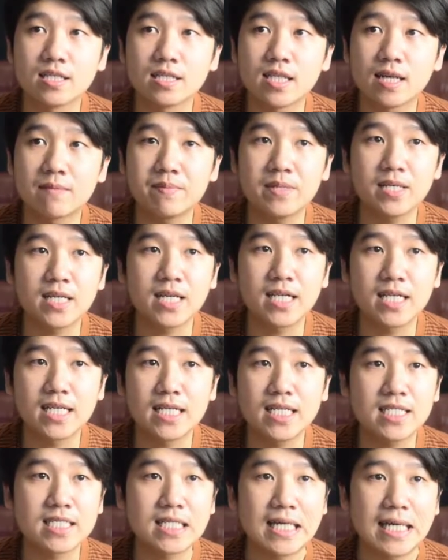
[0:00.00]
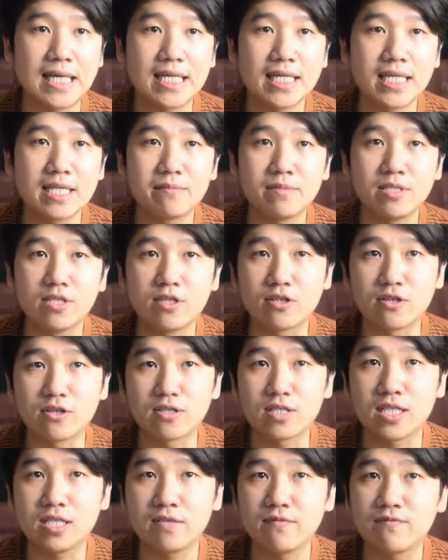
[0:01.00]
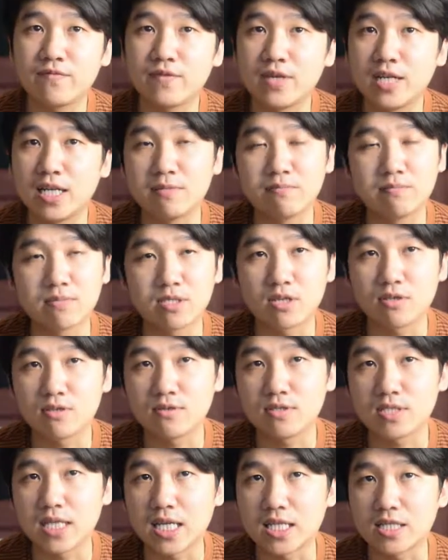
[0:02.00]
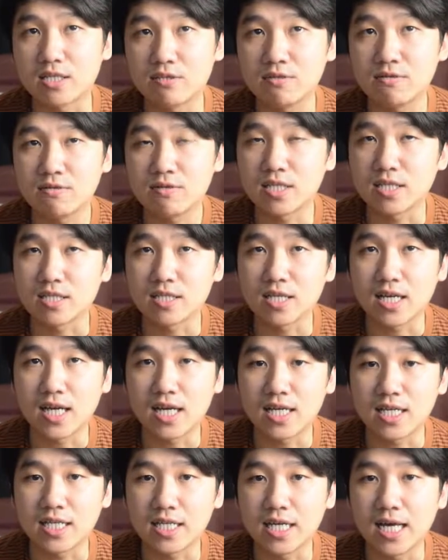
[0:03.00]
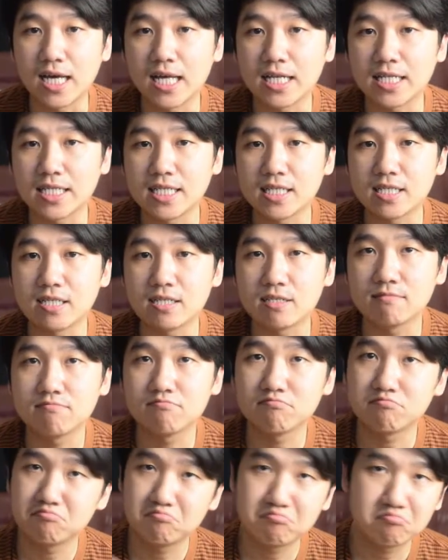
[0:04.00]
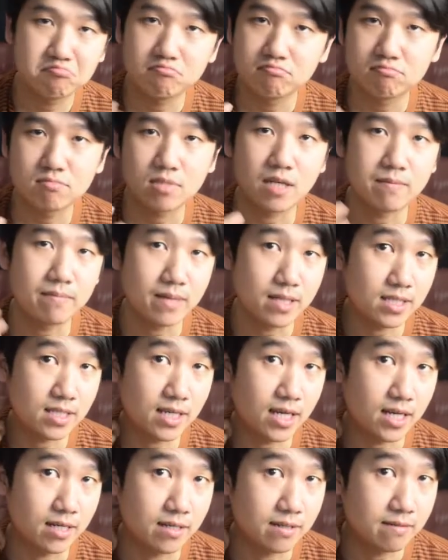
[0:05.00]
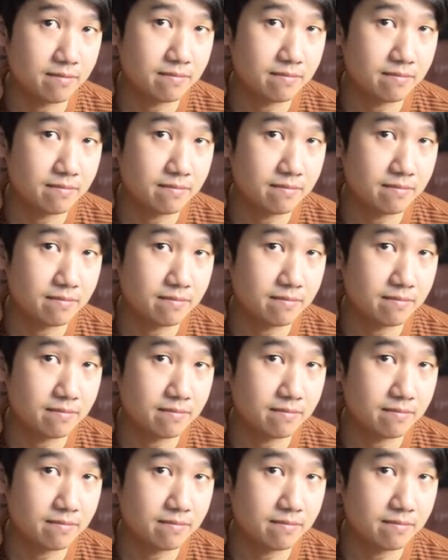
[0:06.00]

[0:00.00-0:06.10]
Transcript: Tapi kali ini saya ingin menyoroti film tokusatsu tentang adegan kematian.